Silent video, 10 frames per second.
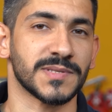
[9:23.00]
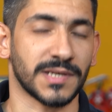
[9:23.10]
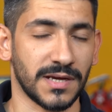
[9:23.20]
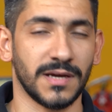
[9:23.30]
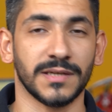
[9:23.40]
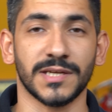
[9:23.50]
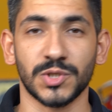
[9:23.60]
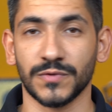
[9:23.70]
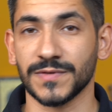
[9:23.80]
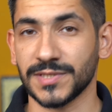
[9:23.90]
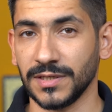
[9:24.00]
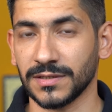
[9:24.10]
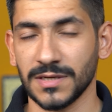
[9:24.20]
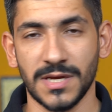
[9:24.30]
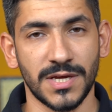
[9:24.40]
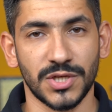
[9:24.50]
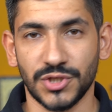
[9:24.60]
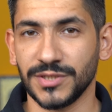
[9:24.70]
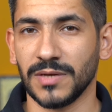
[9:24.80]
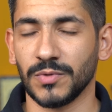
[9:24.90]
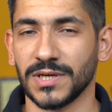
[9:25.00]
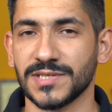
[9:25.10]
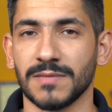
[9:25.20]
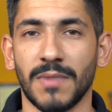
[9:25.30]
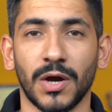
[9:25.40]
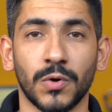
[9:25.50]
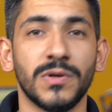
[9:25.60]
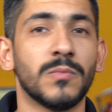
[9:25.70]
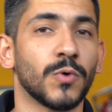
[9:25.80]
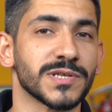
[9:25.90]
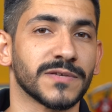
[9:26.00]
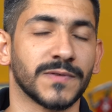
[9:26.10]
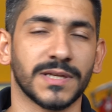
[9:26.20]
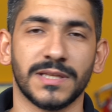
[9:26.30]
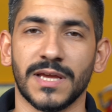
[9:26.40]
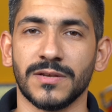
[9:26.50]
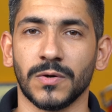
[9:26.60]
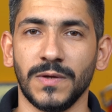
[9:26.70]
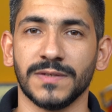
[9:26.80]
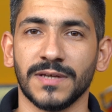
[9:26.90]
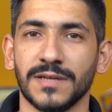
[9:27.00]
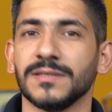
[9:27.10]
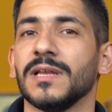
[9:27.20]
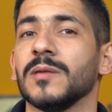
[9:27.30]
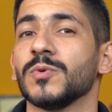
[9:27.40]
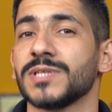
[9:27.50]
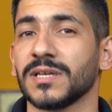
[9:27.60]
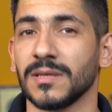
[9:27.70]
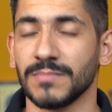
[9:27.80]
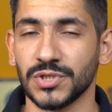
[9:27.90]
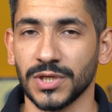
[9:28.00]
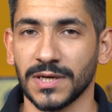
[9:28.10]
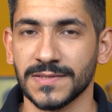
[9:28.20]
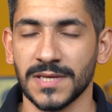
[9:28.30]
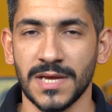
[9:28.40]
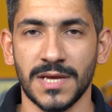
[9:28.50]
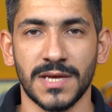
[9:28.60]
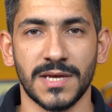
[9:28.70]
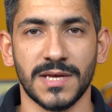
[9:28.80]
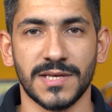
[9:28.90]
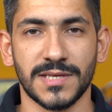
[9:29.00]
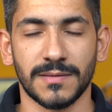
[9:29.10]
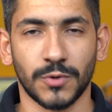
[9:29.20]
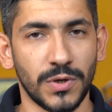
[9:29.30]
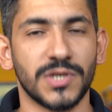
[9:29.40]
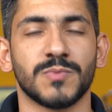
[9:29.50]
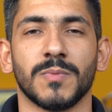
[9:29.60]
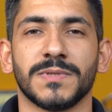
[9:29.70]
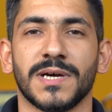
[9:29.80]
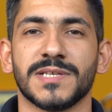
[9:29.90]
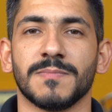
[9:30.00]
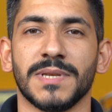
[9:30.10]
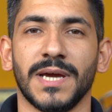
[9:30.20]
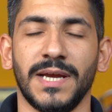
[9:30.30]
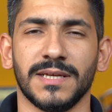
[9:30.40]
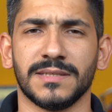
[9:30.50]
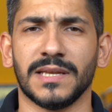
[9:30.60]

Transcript: بصراحة أنا أشوف السعر جدا مناسب مع كل المواصفات لأنه العتاد اللي مستخدم بالجهاز كلش ممتاز من ناحيه